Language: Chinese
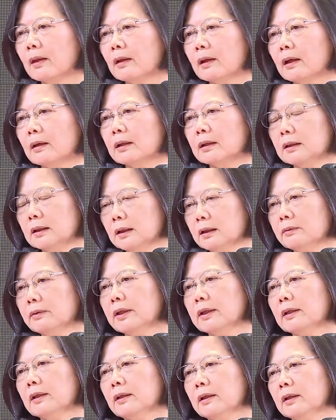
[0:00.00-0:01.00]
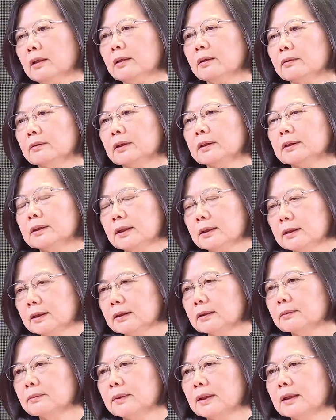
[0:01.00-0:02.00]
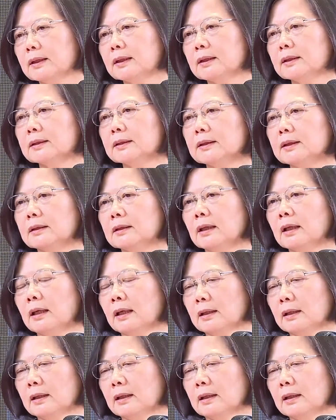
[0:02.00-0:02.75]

那因为有了政策的稳定性，